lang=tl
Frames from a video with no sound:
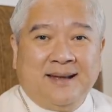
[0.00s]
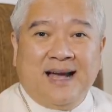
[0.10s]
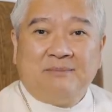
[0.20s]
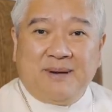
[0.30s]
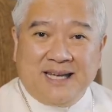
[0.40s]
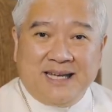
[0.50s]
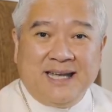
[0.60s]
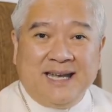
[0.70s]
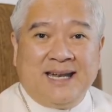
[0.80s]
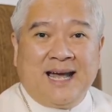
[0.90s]
Ang
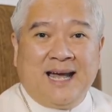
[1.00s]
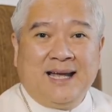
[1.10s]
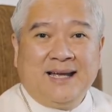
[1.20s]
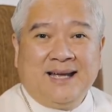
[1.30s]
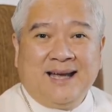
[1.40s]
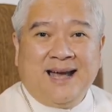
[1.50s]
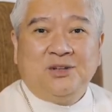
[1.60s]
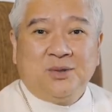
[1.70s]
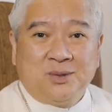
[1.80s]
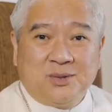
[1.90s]
pagiging ina
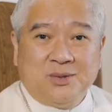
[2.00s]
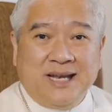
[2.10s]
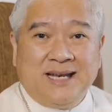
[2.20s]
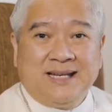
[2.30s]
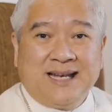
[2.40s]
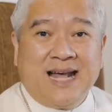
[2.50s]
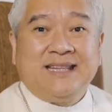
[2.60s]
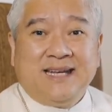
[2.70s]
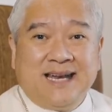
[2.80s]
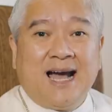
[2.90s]
ay tungkulin
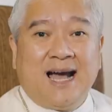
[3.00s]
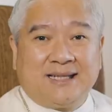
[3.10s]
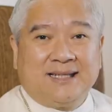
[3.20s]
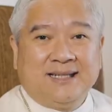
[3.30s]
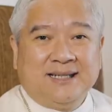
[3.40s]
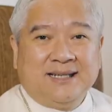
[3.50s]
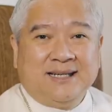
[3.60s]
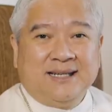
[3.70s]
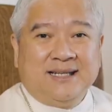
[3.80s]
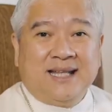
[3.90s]
nating lahat,
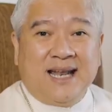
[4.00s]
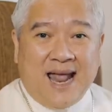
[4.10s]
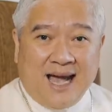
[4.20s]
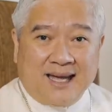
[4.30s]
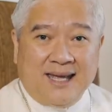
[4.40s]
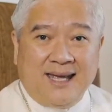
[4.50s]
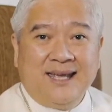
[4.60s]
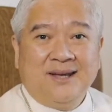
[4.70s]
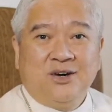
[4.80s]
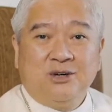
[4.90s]

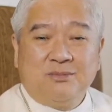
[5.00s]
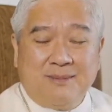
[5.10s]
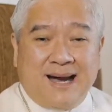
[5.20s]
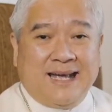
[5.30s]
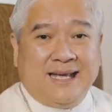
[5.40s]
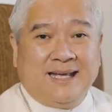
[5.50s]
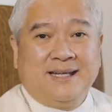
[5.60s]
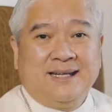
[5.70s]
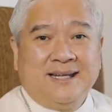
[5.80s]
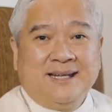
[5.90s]
lalaki o babae,
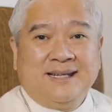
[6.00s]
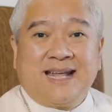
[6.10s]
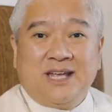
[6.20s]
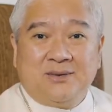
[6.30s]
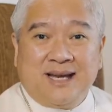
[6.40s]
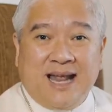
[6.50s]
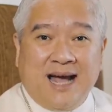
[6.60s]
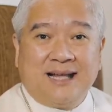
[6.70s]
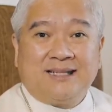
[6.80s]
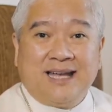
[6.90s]
tayong
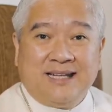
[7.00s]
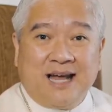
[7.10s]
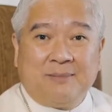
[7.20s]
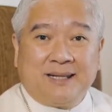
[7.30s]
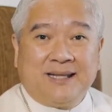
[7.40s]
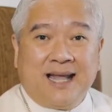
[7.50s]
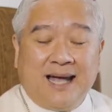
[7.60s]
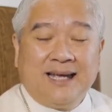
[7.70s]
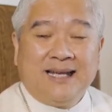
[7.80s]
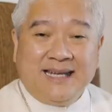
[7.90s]
lahat ay dapat
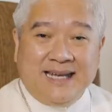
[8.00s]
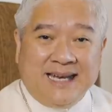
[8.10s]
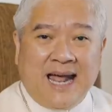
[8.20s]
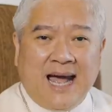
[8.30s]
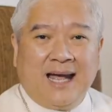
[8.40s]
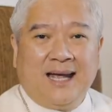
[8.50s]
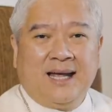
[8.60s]
na ina.